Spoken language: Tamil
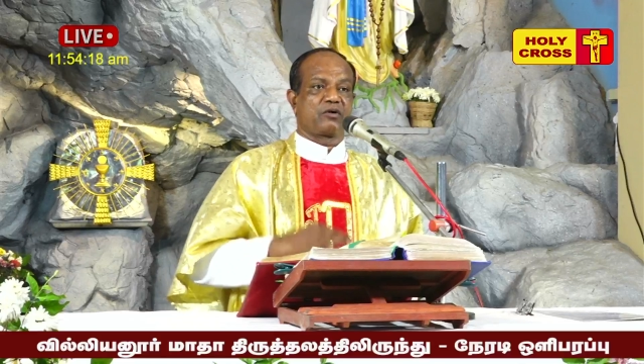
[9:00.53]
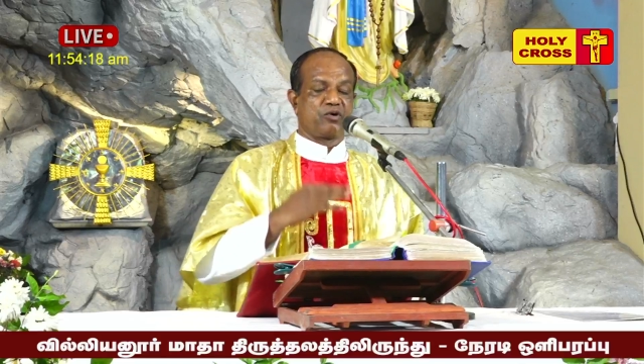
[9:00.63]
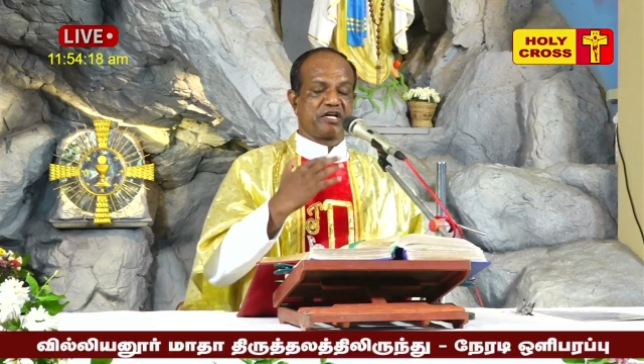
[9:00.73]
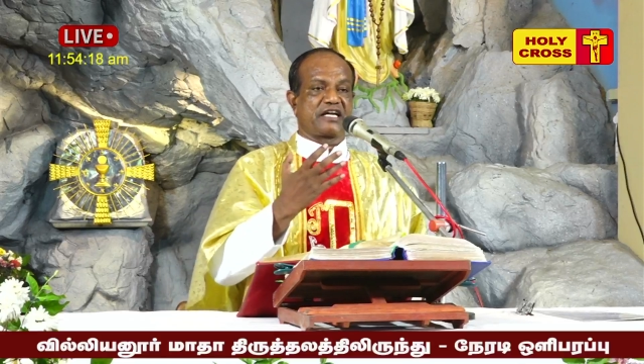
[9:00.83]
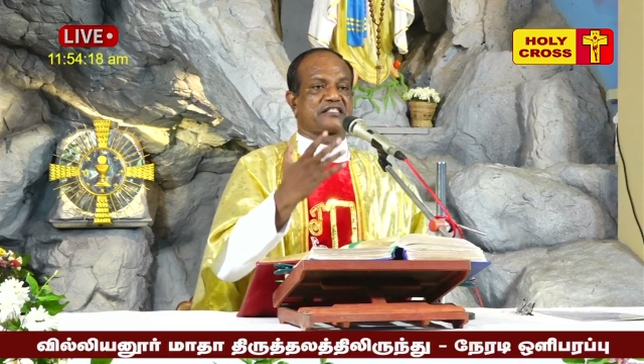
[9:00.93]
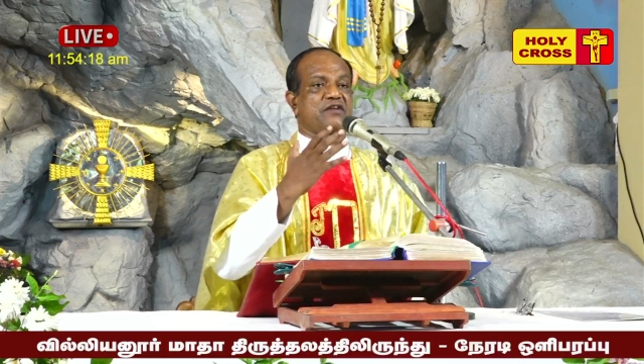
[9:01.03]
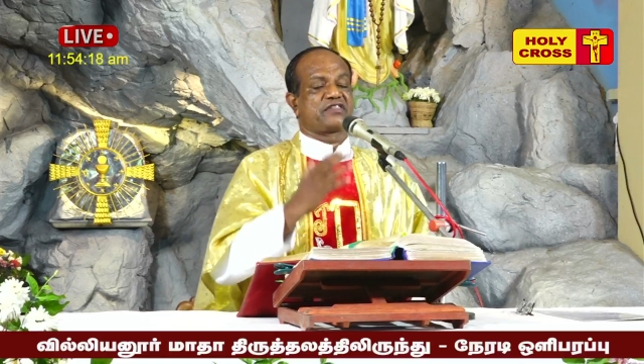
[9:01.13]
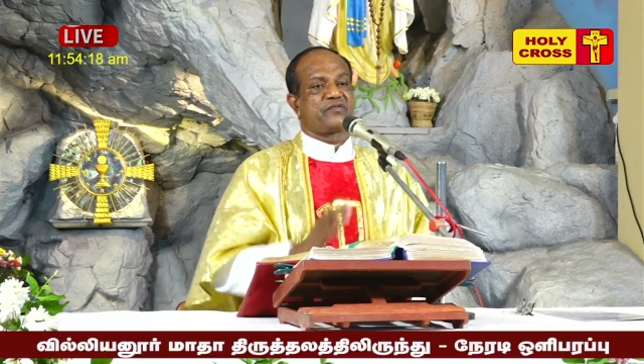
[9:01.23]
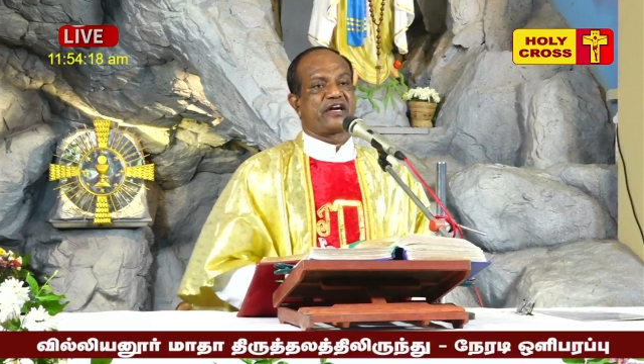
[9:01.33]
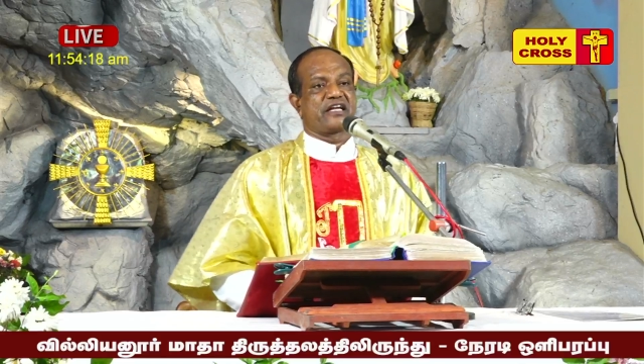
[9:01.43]
கொண்டிருக்க
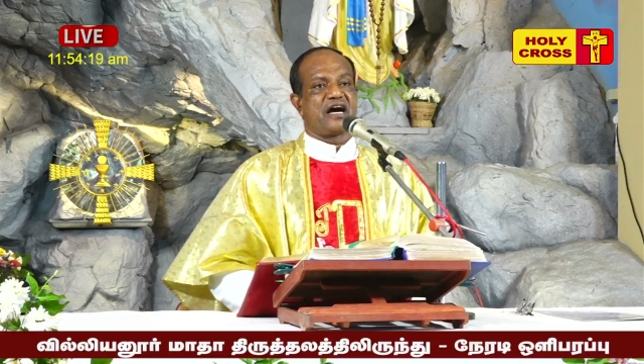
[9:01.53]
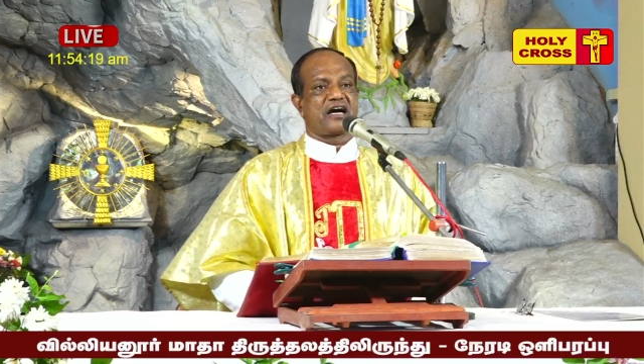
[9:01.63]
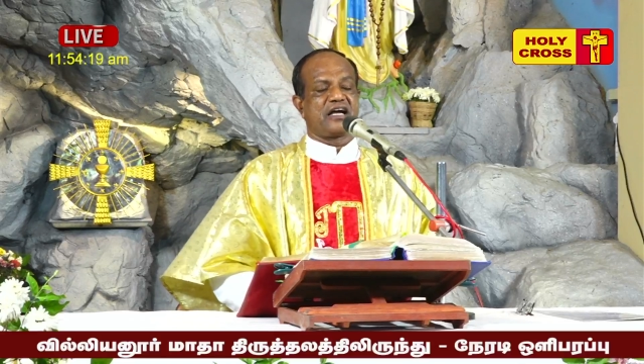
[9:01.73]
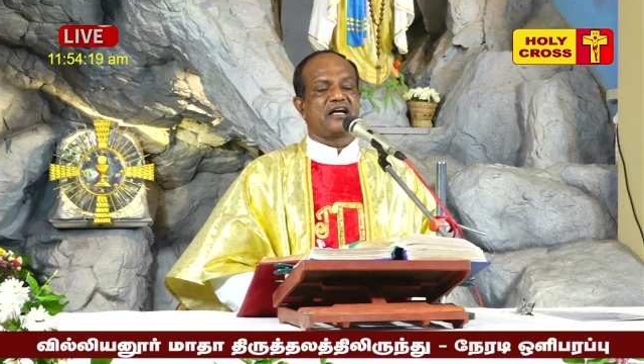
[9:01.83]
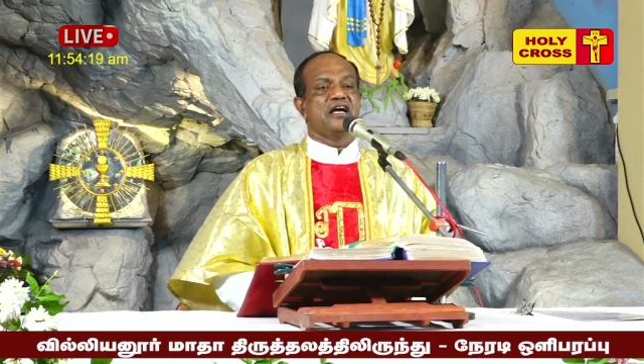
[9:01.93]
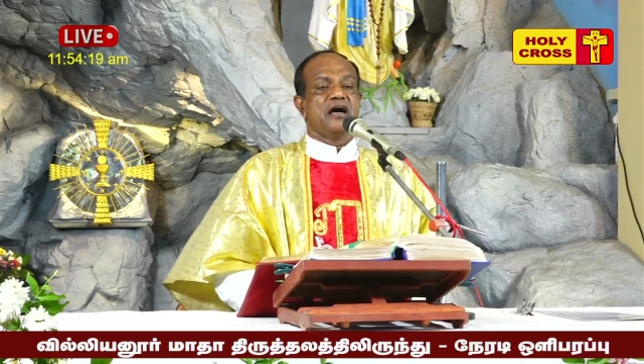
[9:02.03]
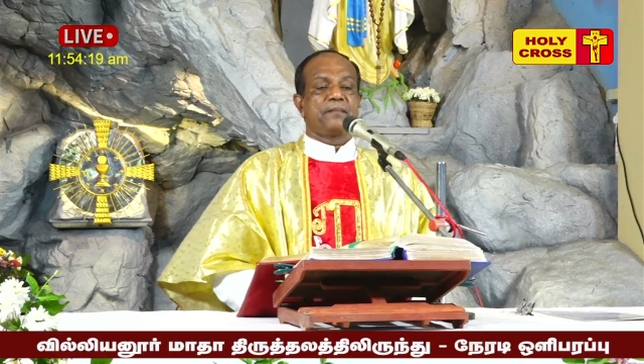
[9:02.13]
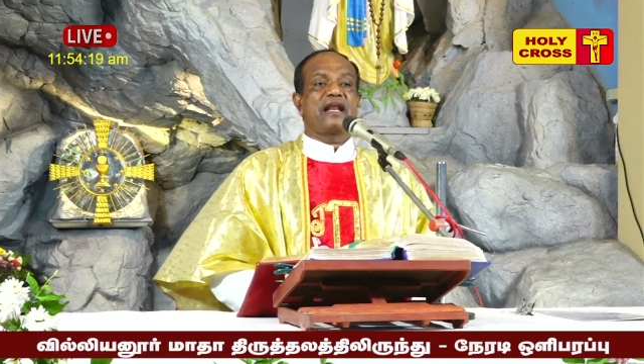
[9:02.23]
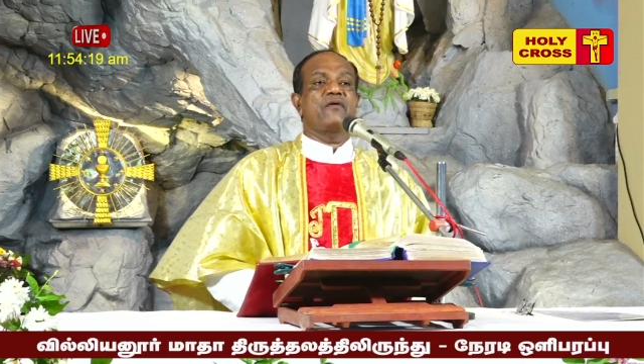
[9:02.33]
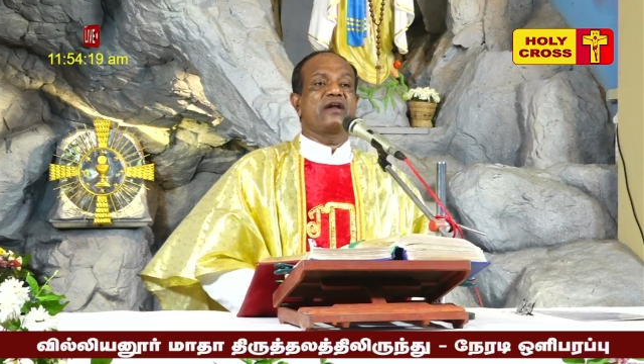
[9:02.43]
செல்வத்தின் வழியாக
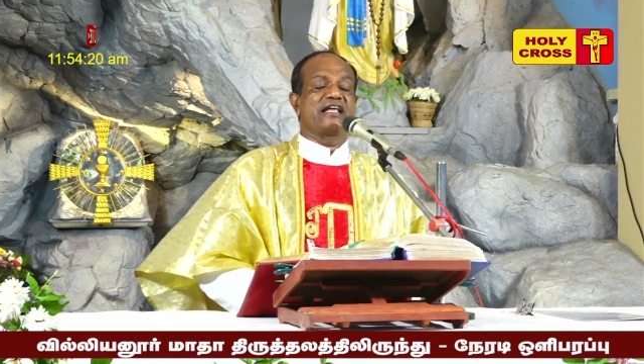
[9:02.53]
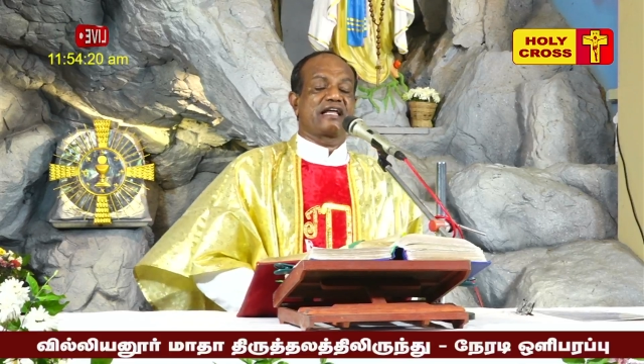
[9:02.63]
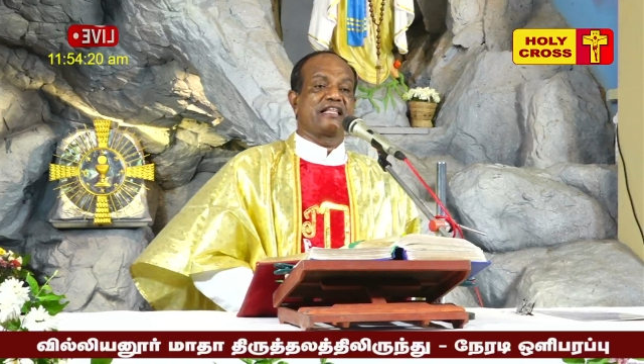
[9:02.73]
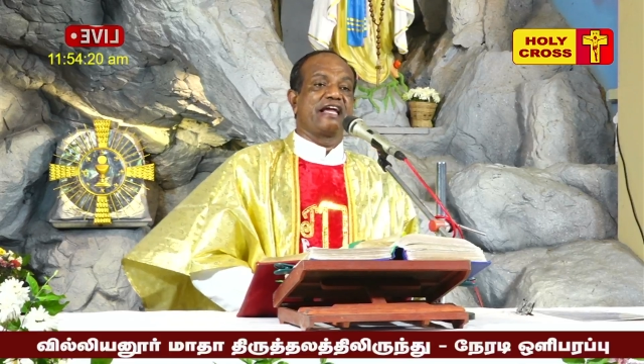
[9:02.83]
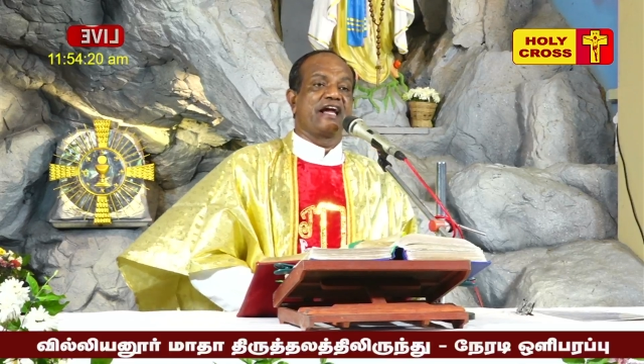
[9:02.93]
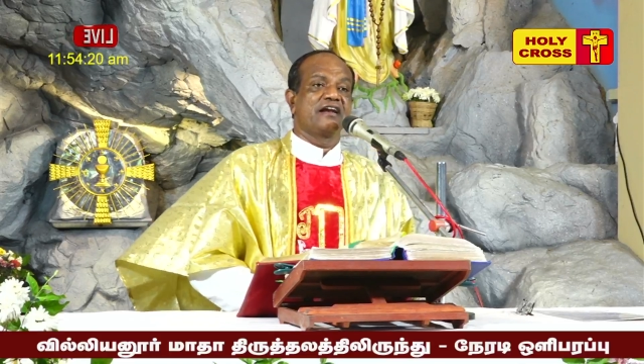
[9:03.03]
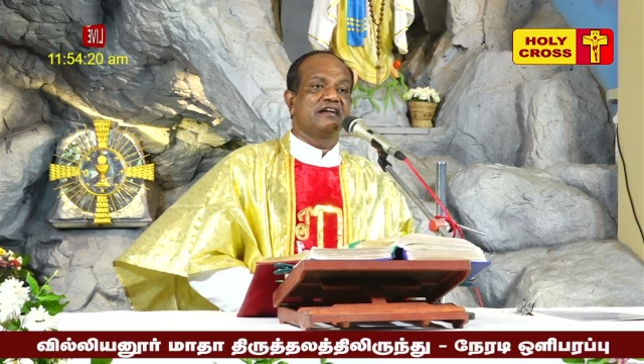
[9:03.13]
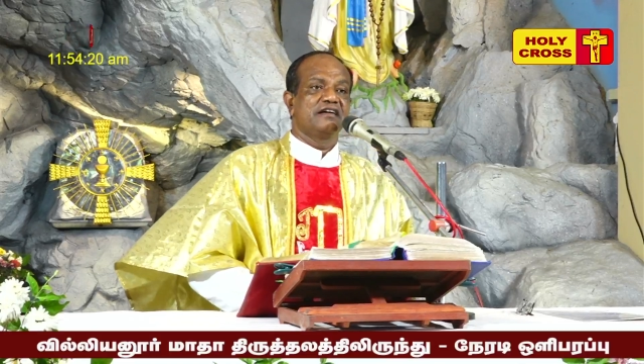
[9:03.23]
பிளவுகள் இருக்கிறது ஏன்